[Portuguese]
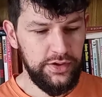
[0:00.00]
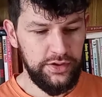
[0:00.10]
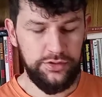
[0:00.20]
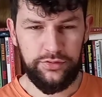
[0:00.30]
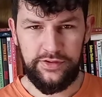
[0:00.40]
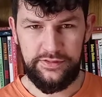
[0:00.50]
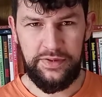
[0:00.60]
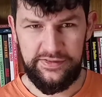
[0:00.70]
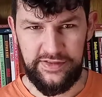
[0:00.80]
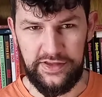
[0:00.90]
E no que se
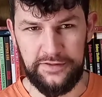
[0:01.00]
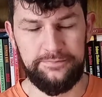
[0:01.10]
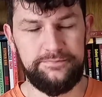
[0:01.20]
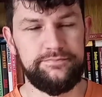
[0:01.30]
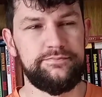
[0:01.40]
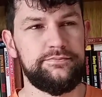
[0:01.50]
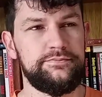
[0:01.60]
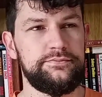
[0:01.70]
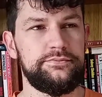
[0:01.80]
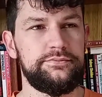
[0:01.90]
baseia?
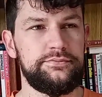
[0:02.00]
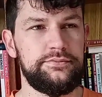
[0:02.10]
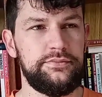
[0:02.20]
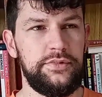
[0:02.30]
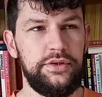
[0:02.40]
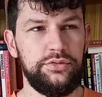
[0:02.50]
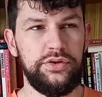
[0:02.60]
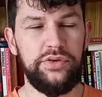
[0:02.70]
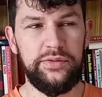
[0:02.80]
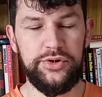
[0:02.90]
Eu não
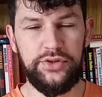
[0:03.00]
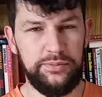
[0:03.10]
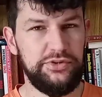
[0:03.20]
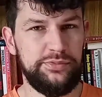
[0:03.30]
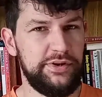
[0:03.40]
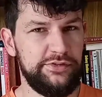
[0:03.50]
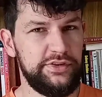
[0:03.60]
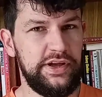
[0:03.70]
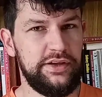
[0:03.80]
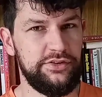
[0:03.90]
lembro o nome dos
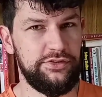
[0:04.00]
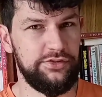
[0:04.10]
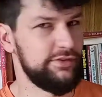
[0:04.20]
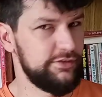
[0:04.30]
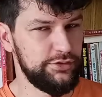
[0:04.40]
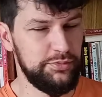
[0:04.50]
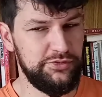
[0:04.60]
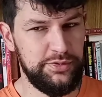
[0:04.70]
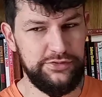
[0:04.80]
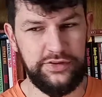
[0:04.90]
personagens, já esqueci o nome dos
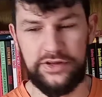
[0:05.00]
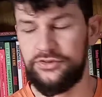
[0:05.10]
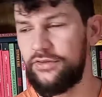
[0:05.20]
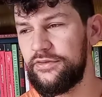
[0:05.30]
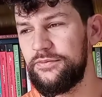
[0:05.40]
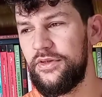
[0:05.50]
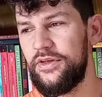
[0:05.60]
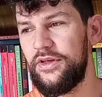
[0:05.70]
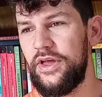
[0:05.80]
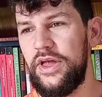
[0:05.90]
personagens.
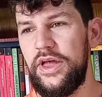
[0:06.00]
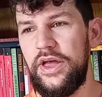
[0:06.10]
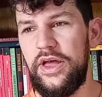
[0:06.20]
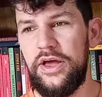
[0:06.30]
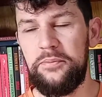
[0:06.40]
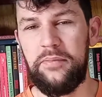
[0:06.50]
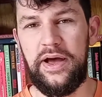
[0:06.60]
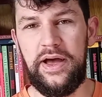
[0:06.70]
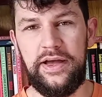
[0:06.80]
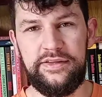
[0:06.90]

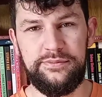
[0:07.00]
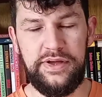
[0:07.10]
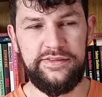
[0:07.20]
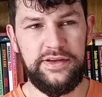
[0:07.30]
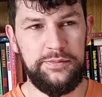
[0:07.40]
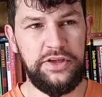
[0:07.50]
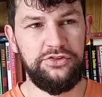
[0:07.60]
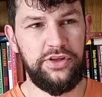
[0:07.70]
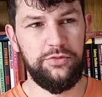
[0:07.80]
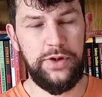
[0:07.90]
Mas basicamente
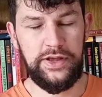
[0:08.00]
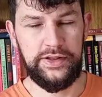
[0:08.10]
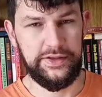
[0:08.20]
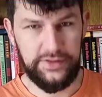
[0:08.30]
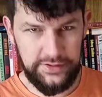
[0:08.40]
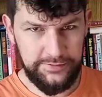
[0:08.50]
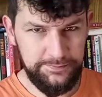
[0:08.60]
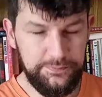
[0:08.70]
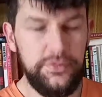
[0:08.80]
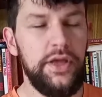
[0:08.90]
tem uma clínica
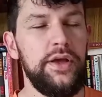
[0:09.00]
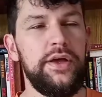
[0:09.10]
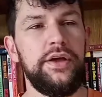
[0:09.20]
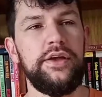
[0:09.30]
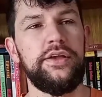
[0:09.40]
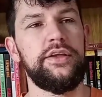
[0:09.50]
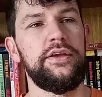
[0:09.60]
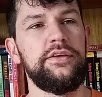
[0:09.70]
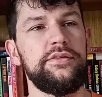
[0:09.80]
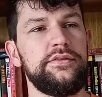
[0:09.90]
que
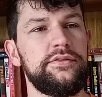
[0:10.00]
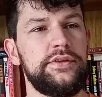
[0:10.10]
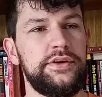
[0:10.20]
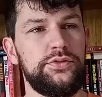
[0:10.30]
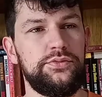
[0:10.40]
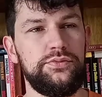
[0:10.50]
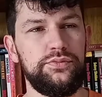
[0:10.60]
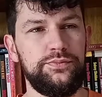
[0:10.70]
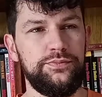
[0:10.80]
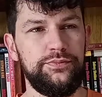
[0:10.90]
estão
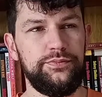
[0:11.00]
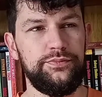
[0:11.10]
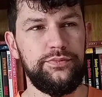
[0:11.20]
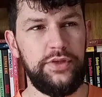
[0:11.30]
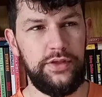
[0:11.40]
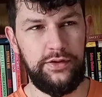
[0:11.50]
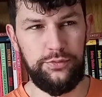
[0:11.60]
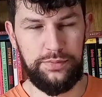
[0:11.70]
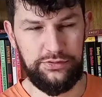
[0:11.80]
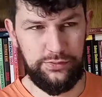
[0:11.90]
o
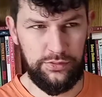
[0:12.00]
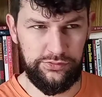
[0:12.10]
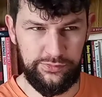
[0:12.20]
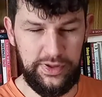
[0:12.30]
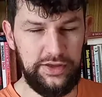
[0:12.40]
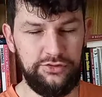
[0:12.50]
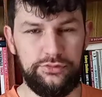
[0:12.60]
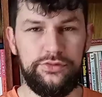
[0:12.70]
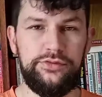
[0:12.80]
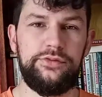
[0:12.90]
pessoal, os
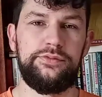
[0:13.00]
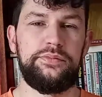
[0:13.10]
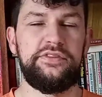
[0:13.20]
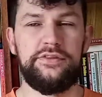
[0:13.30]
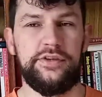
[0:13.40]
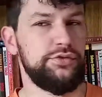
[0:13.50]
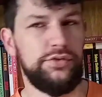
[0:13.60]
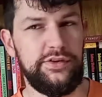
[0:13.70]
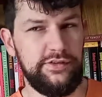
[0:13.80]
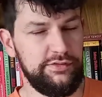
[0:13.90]
médicos, os
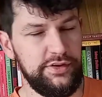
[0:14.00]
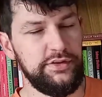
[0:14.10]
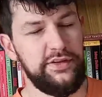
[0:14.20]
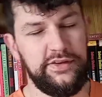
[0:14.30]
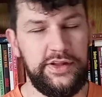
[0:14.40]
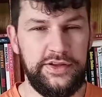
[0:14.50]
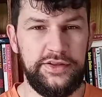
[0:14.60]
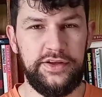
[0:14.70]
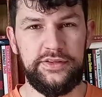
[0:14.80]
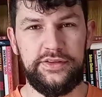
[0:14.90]
pesquisadores, enfim, dessa
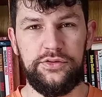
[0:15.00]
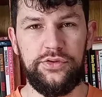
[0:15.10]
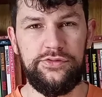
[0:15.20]
clínica estão,